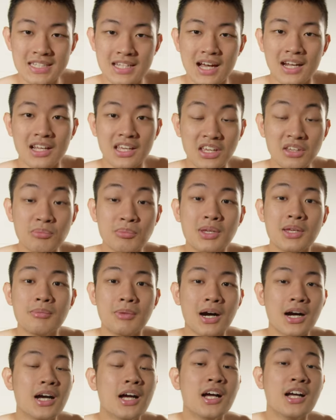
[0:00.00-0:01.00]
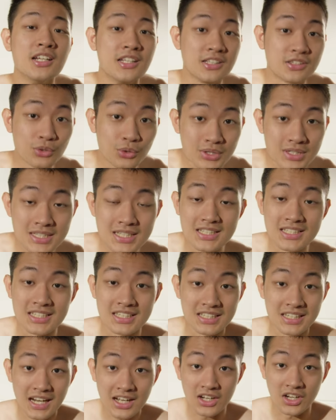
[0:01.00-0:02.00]
他的影片吗？那推荐
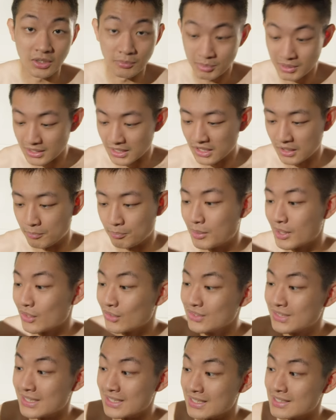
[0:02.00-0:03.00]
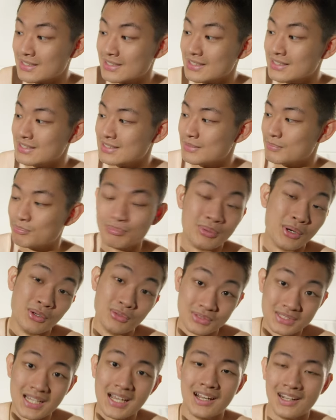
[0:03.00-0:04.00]
其他的影片，它的标题真的是爆
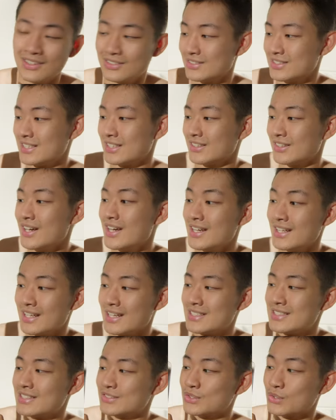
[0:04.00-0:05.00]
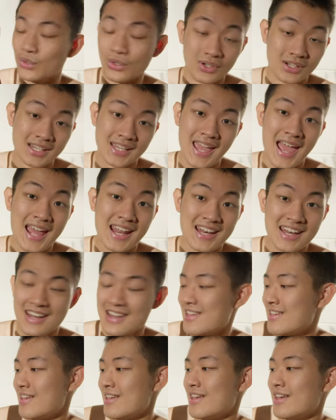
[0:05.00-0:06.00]
炸好笑，它叫做干。
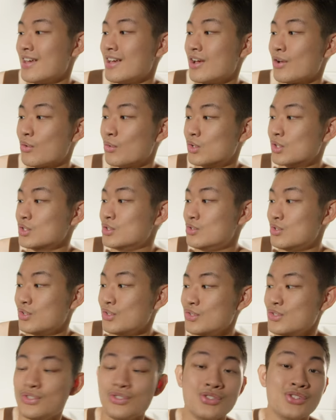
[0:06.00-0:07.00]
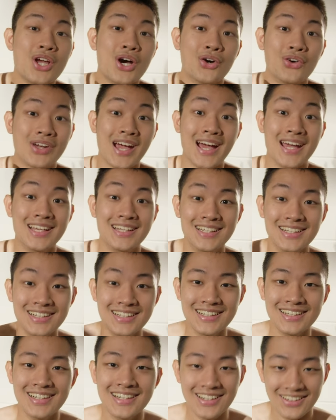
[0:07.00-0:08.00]
国军需要改革，
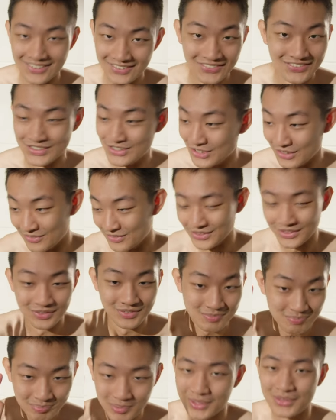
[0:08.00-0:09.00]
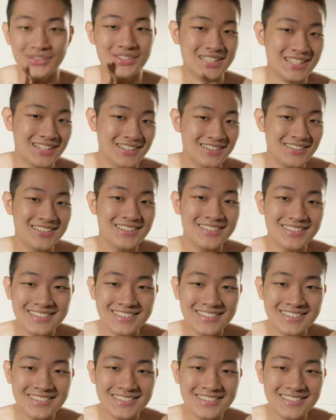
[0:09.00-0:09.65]
然后我们全部都是爆笑，